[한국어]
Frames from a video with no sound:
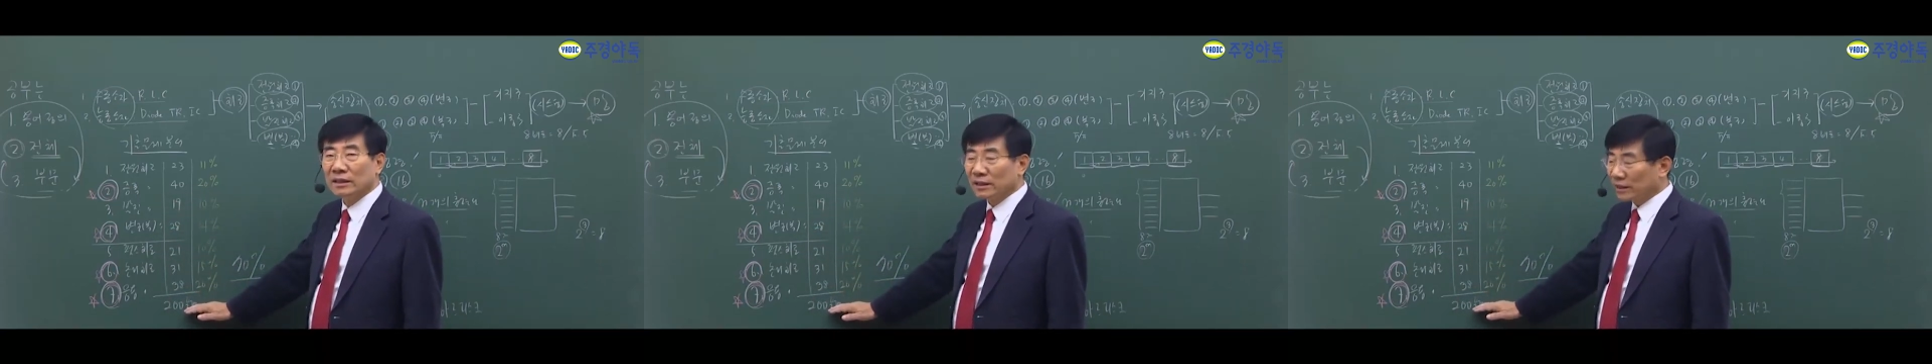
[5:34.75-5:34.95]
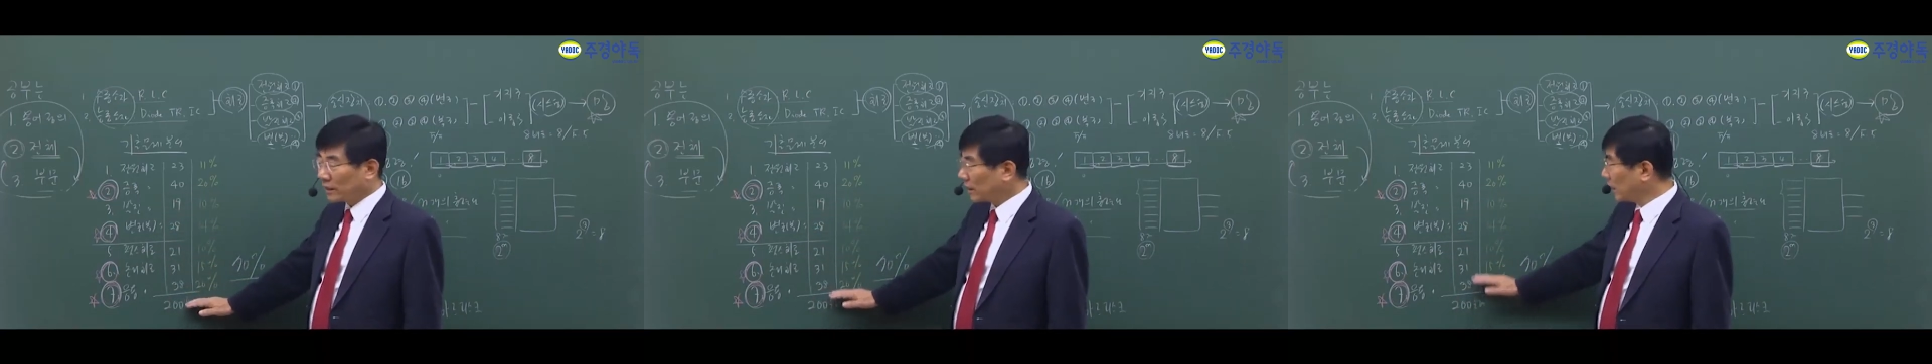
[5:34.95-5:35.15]

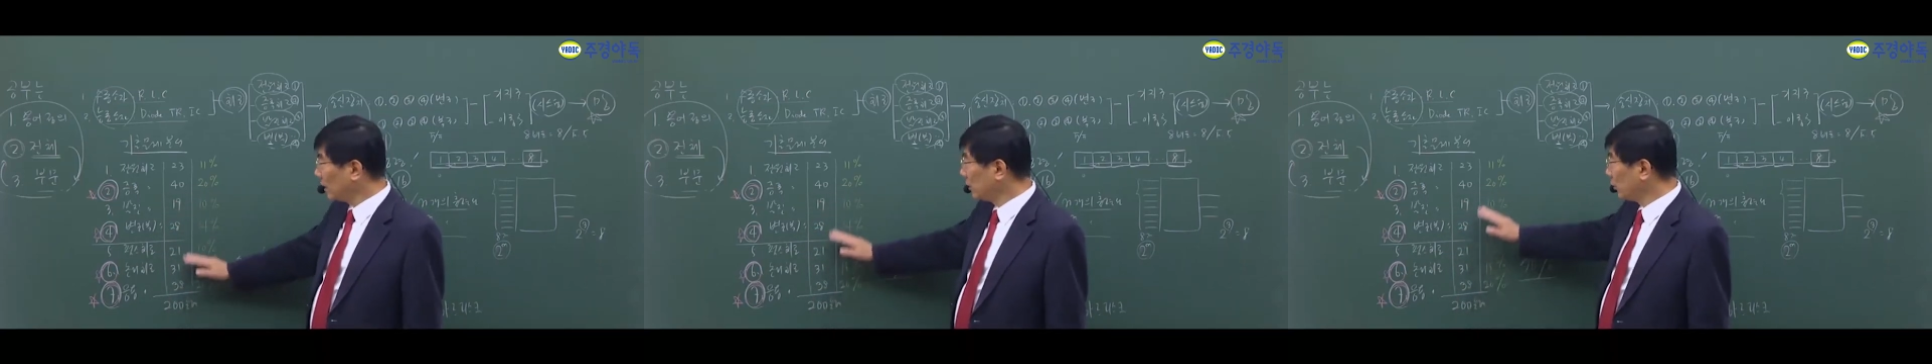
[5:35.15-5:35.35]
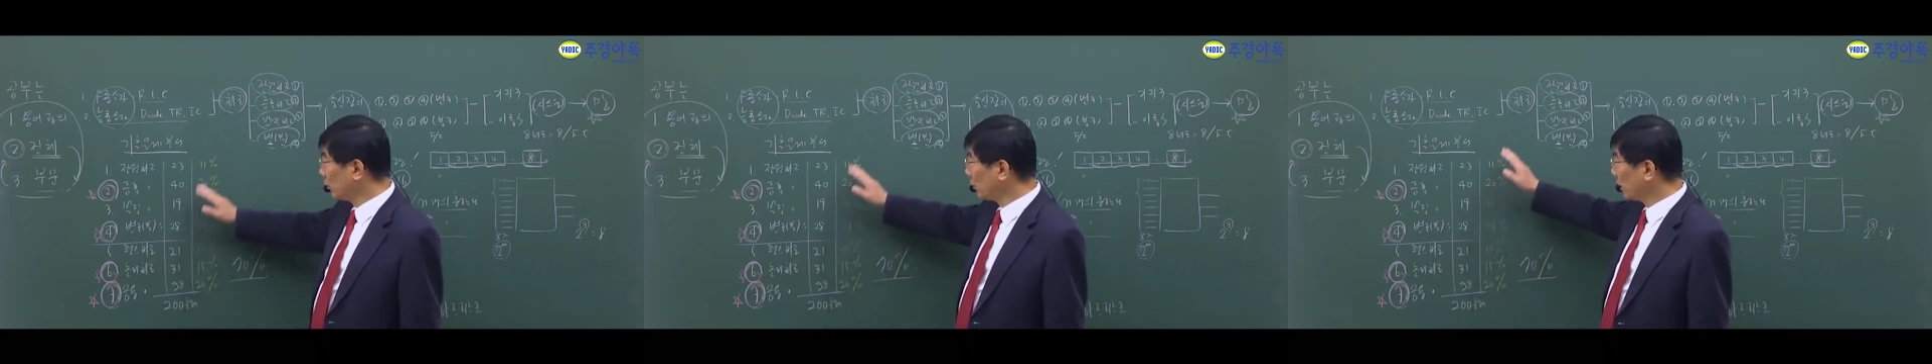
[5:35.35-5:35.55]

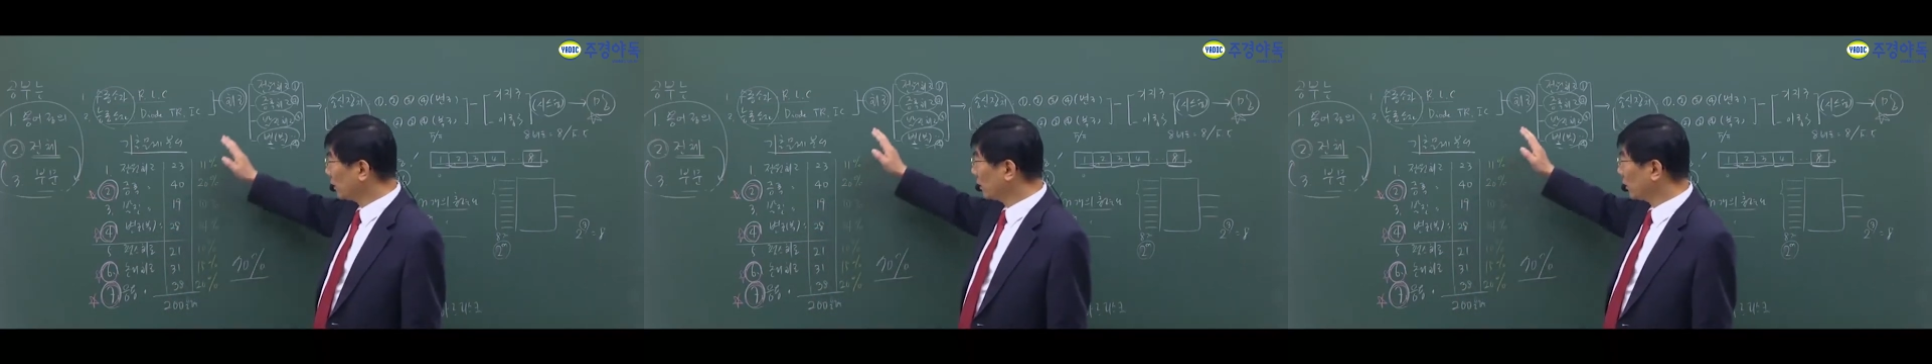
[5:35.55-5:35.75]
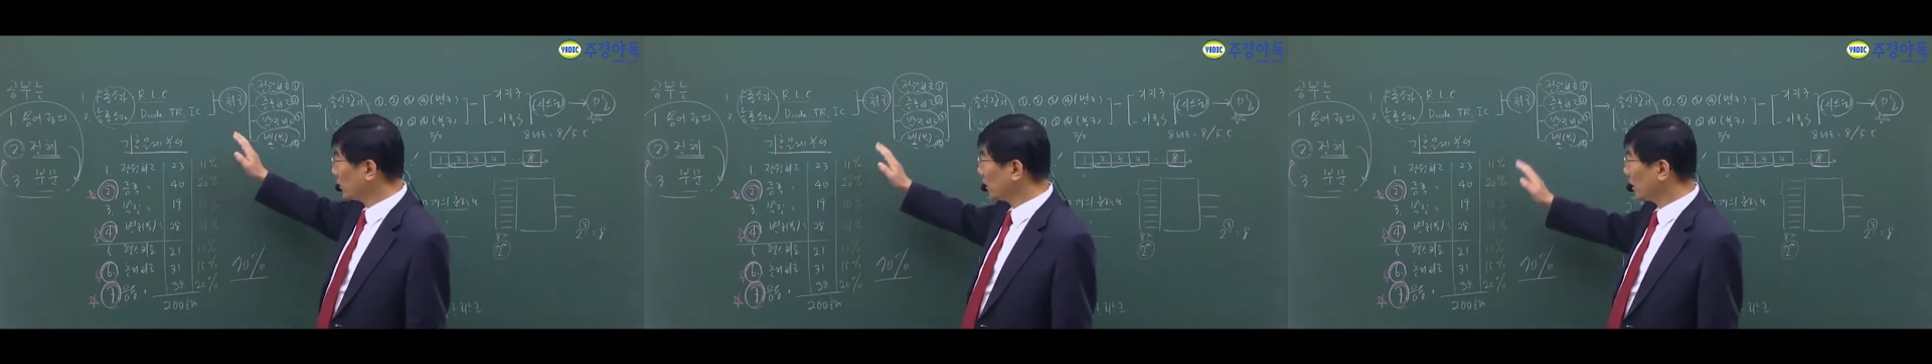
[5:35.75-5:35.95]
시간 여유가
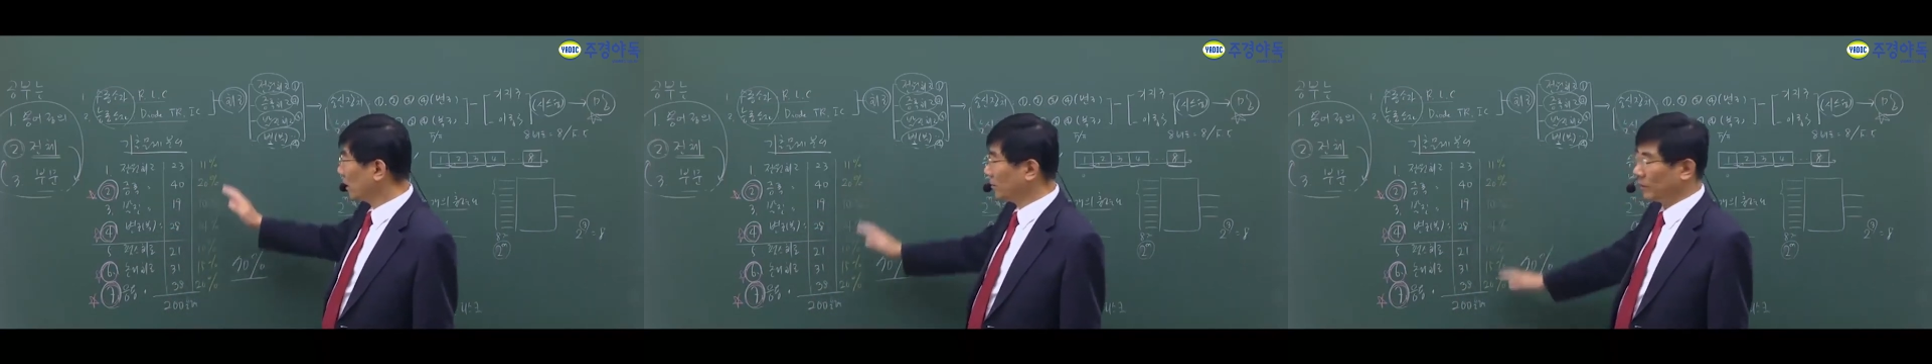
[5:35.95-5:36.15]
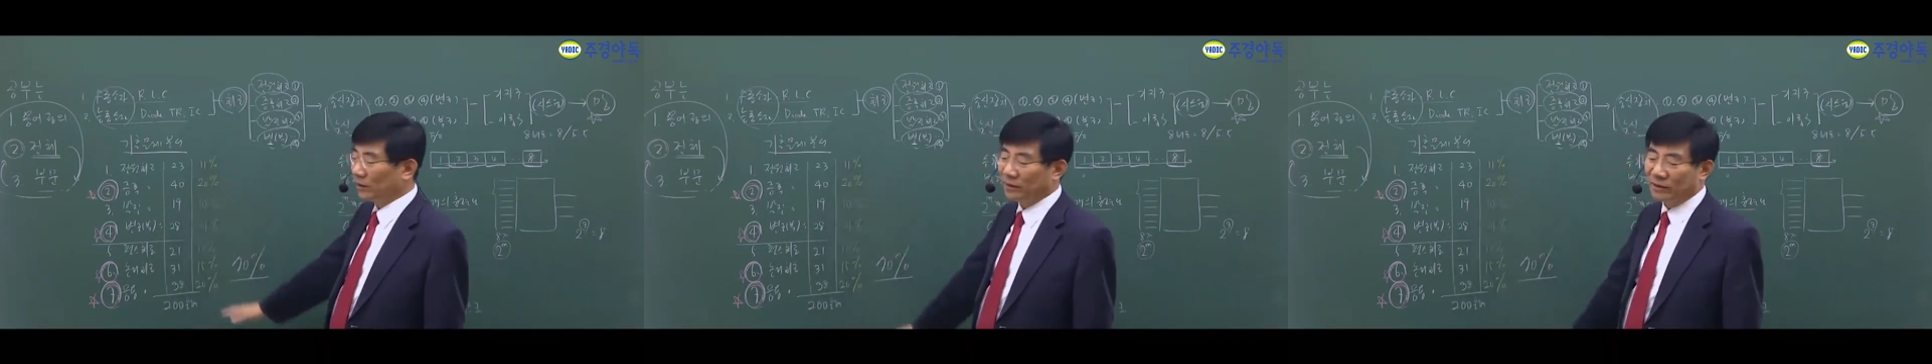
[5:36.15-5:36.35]
있다고
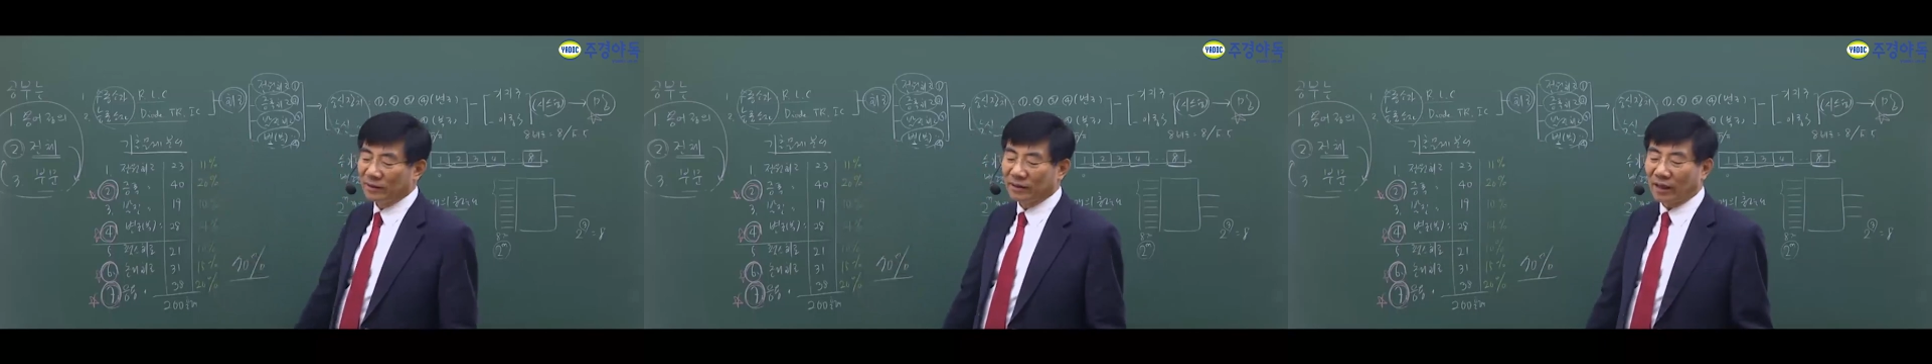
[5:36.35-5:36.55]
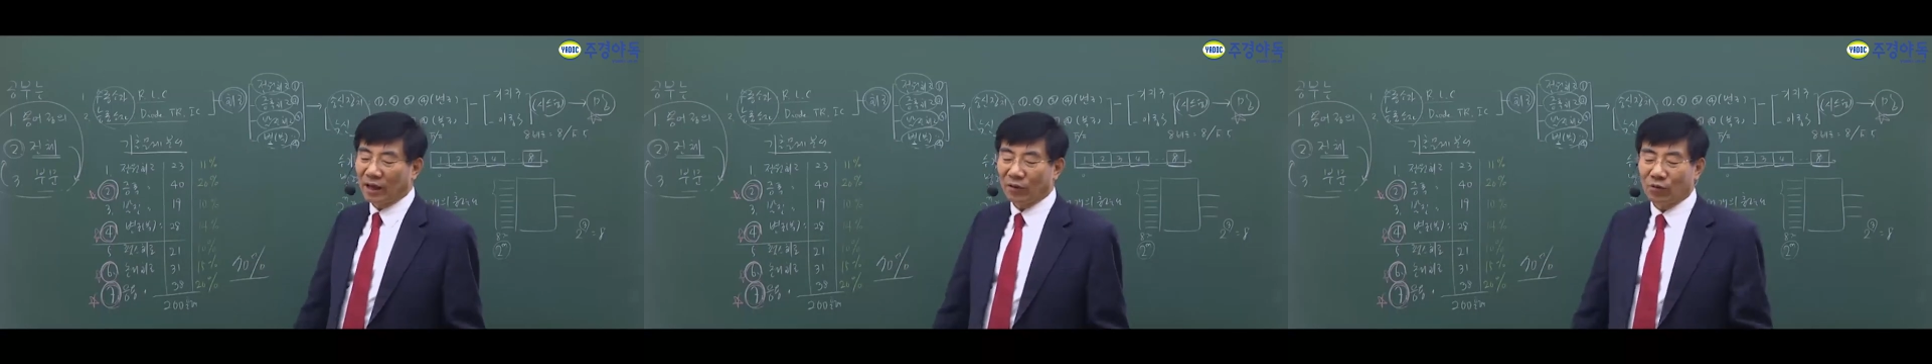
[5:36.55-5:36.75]
생각하면
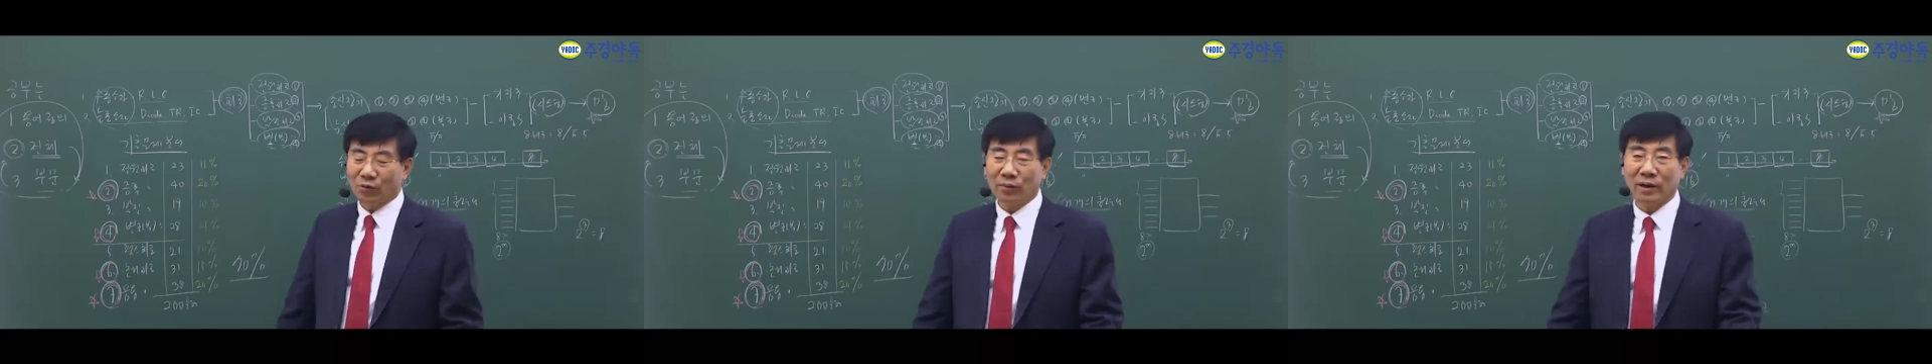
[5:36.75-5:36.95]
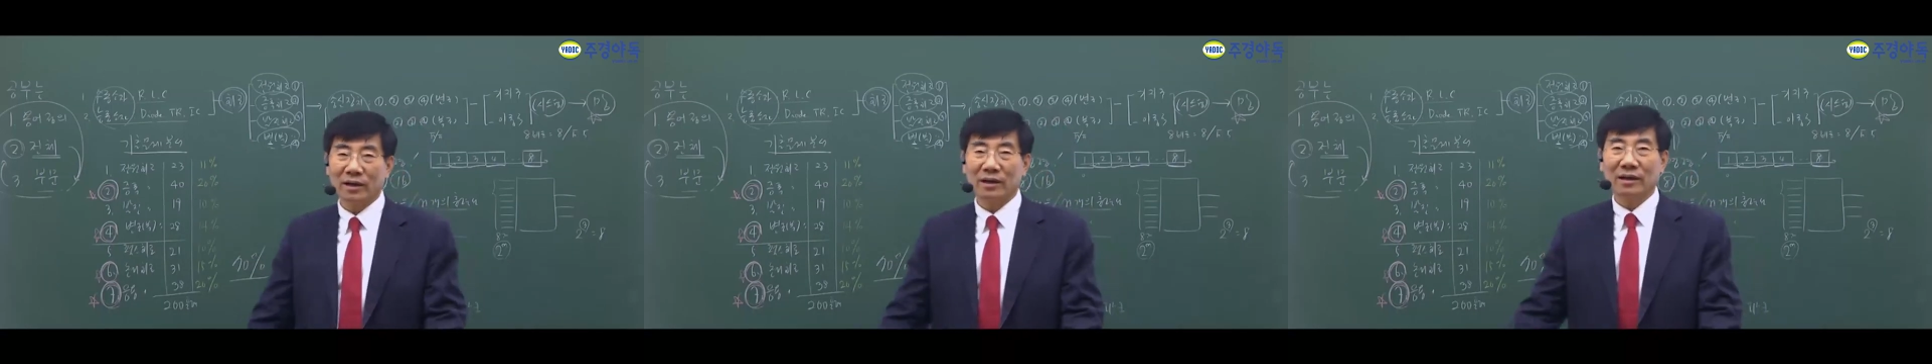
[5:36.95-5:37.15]
다
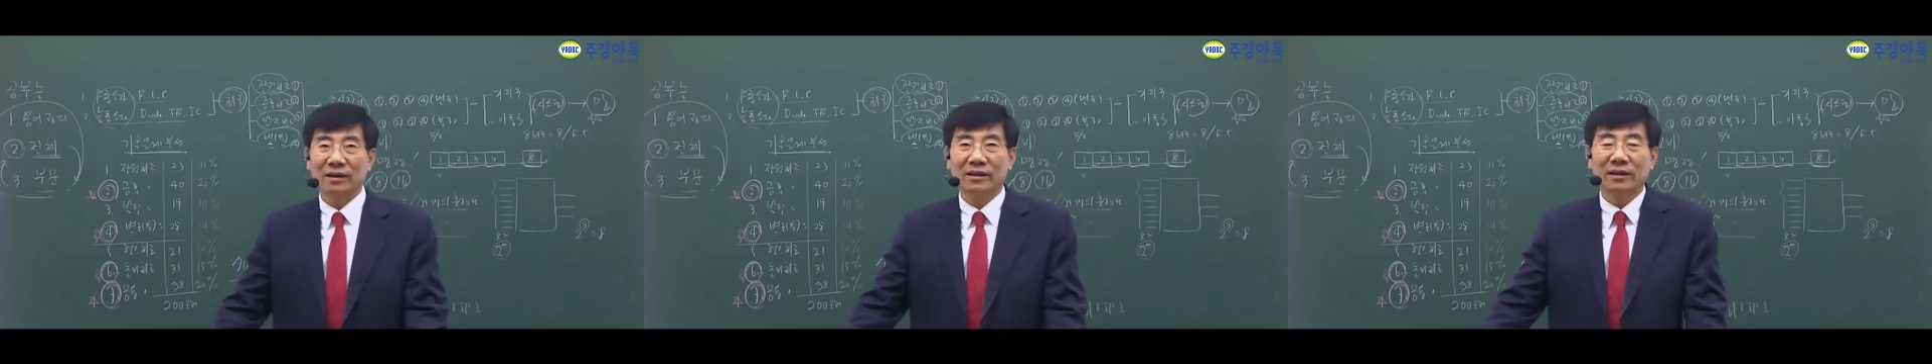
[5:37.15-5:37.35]
공부하라.